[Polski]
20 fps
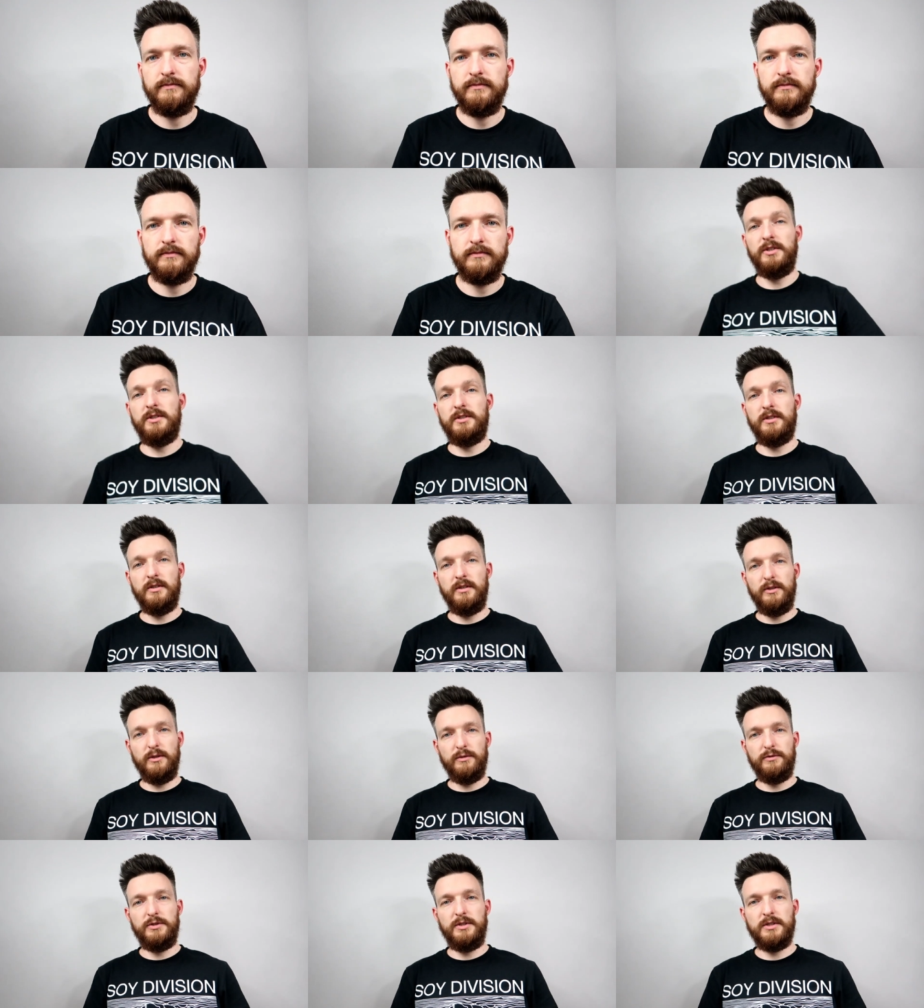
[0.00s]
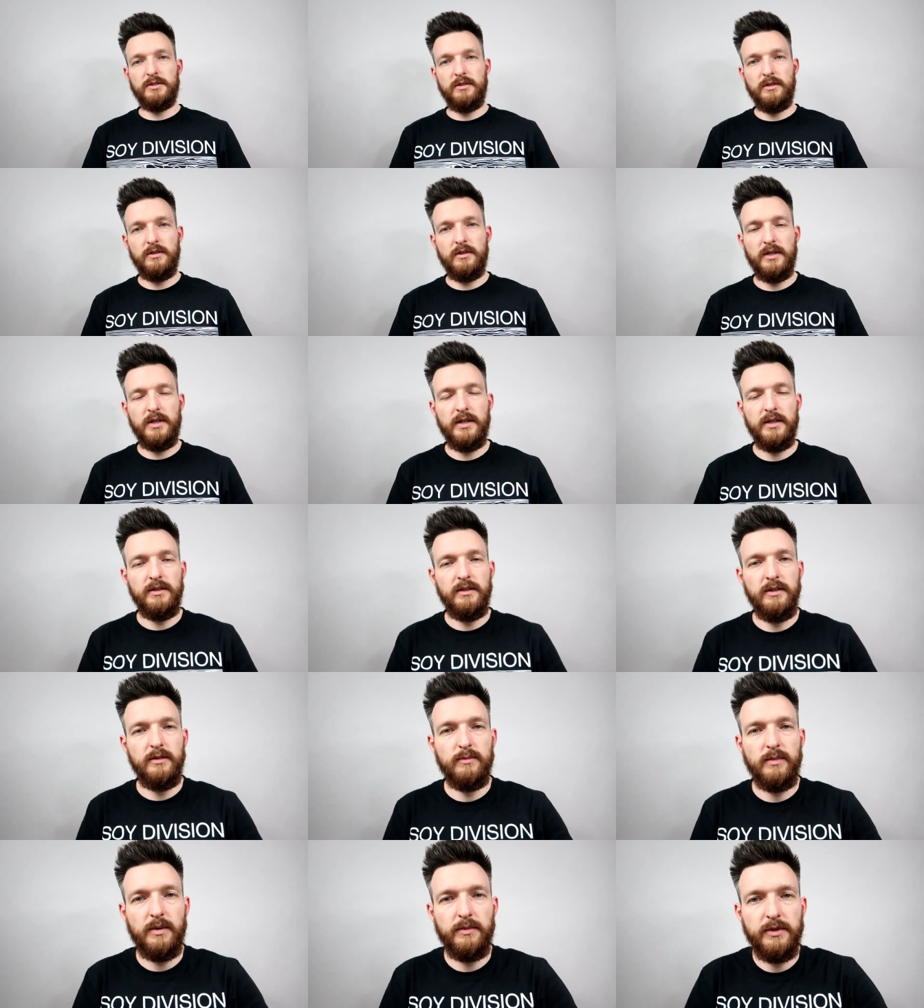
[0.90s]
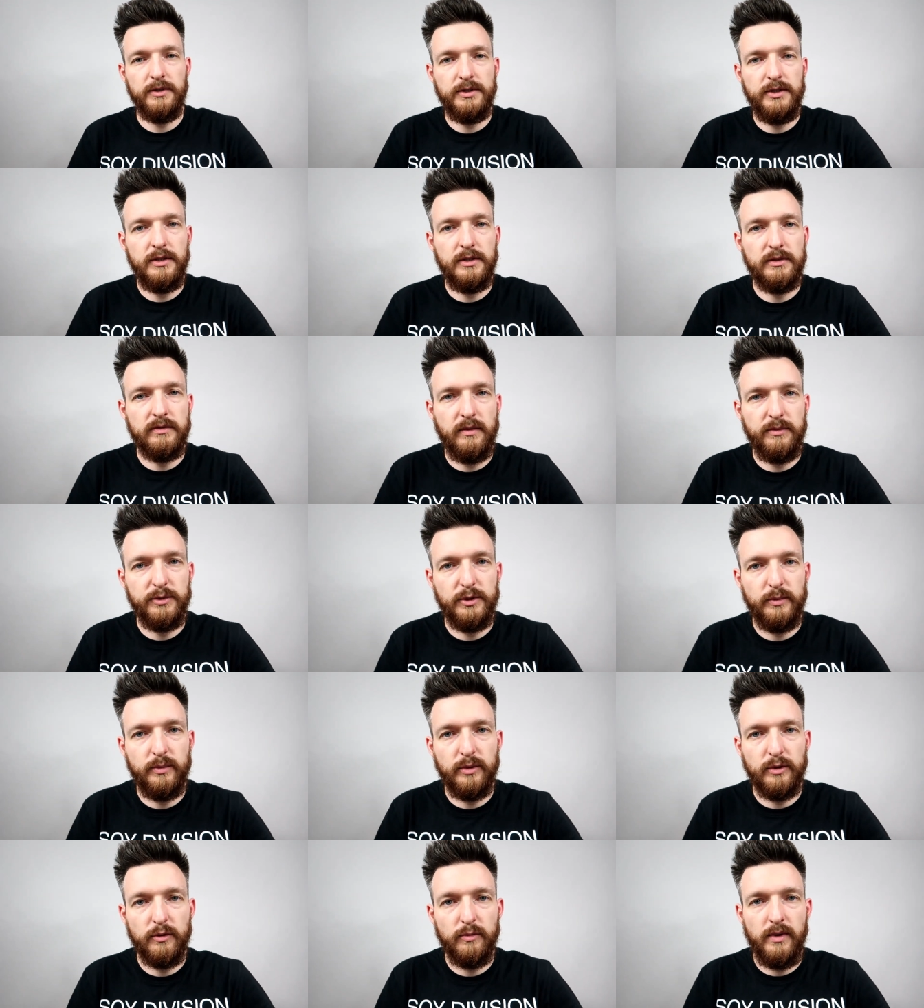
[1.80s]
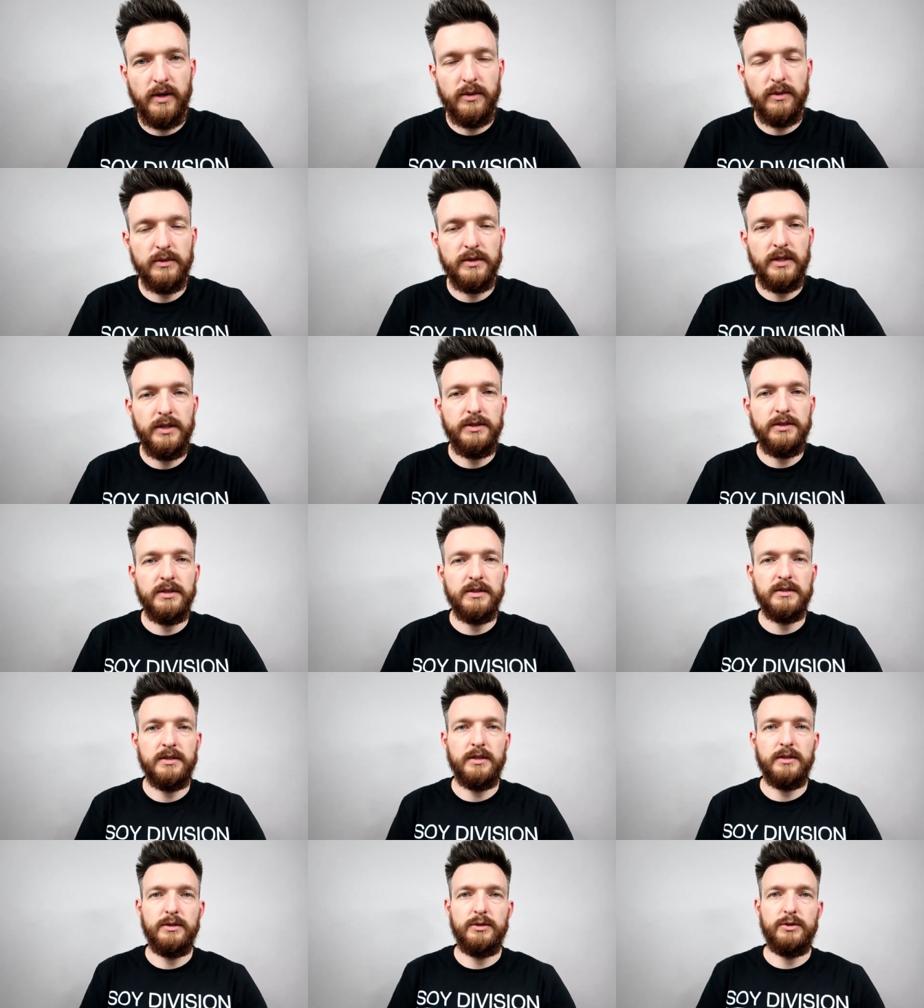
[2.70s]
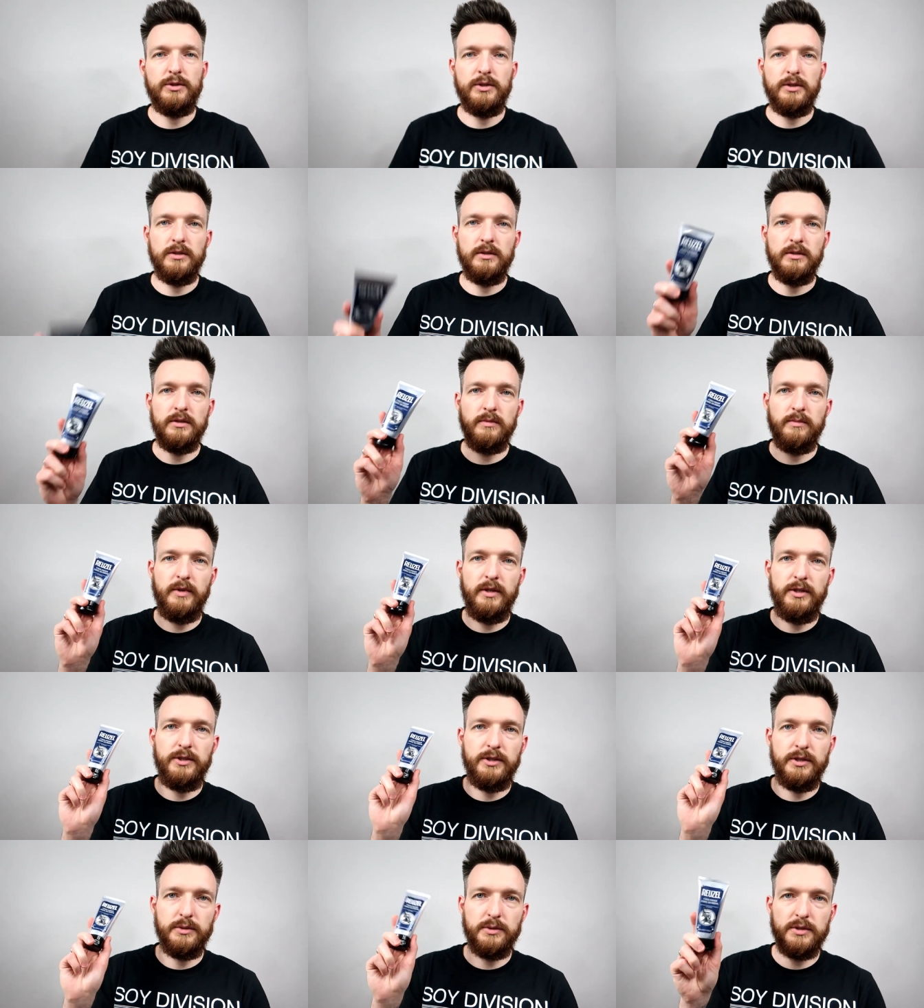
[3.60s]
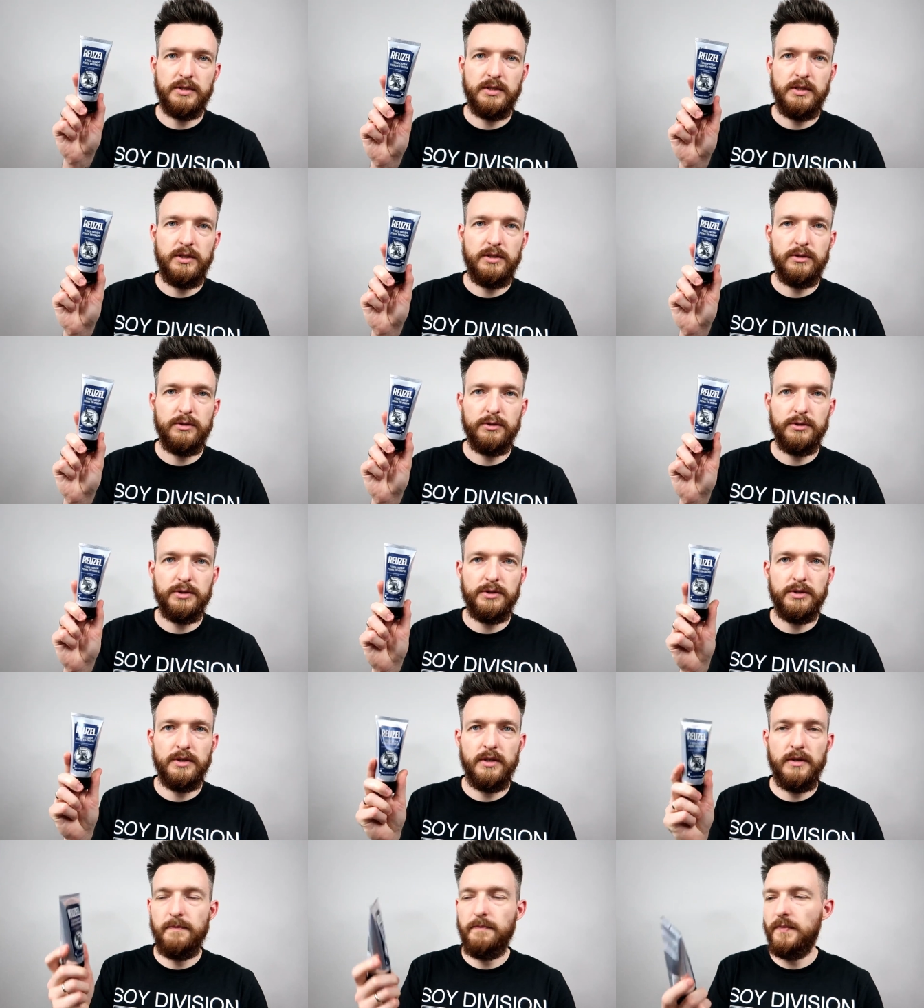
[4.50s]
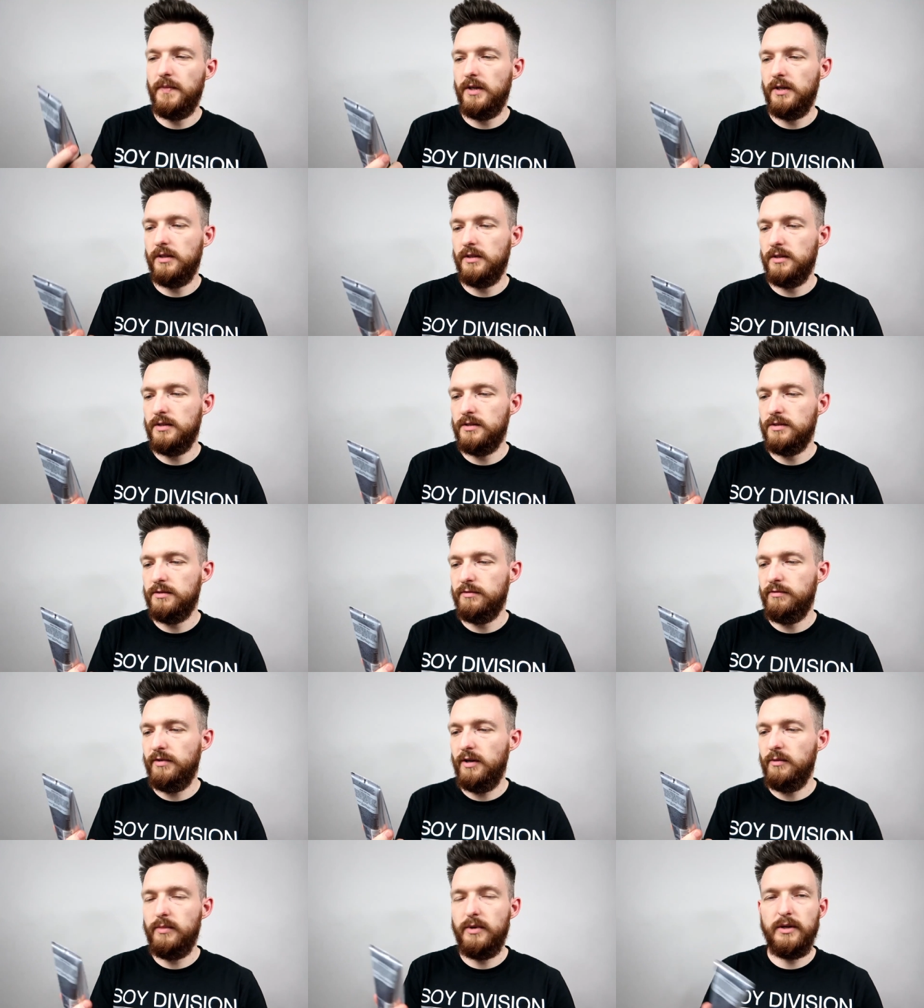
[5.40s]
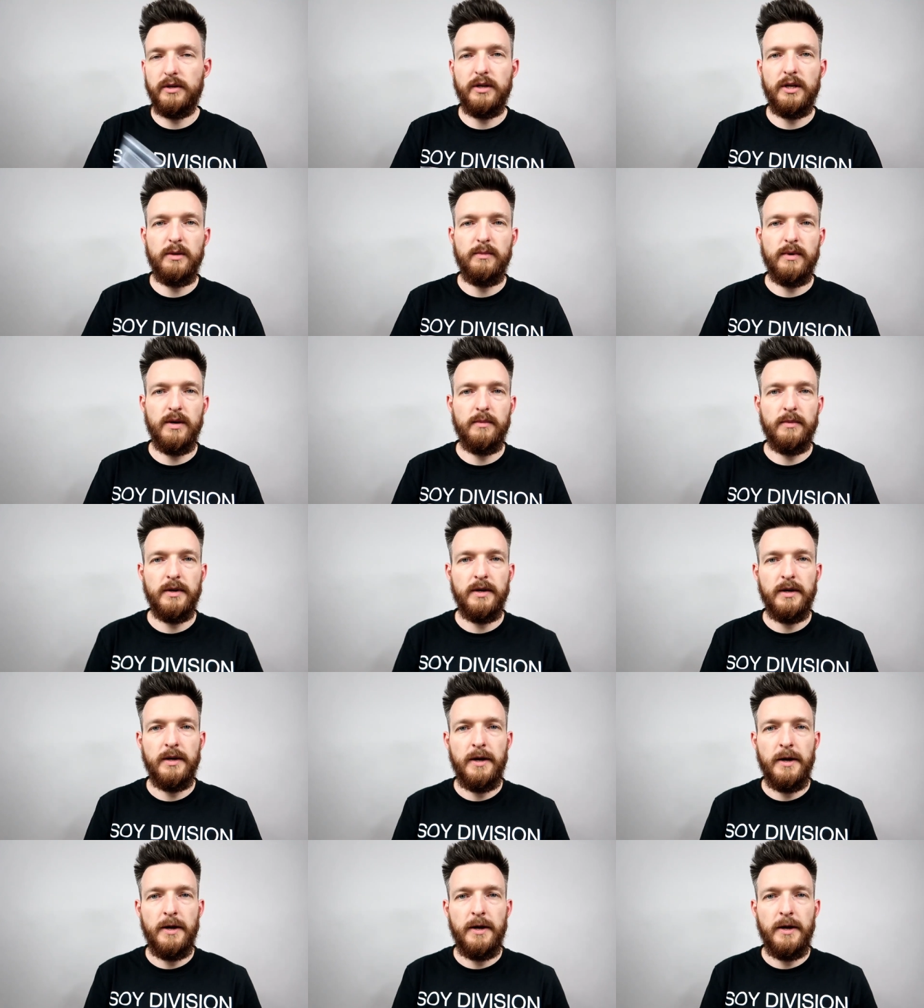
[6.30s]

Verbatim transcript: Z mojej strony to wszystko kochani, mam nadzieję, że Wam się podobało, dajcie znać czy mieliście już styczność e, z Fiber Creamem.